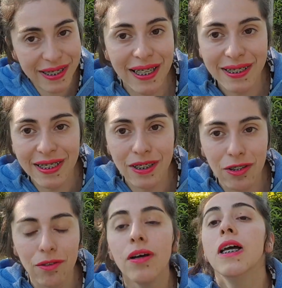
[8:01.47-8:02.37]
sin
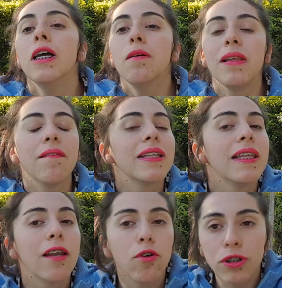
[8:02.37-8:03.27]
acento, le va a
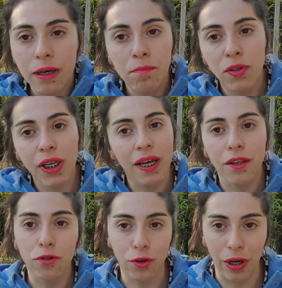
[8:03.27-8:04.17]
tirar otras Mónicas
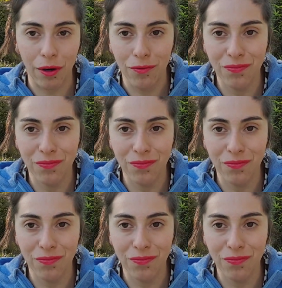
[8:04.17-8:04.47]
de otro lado.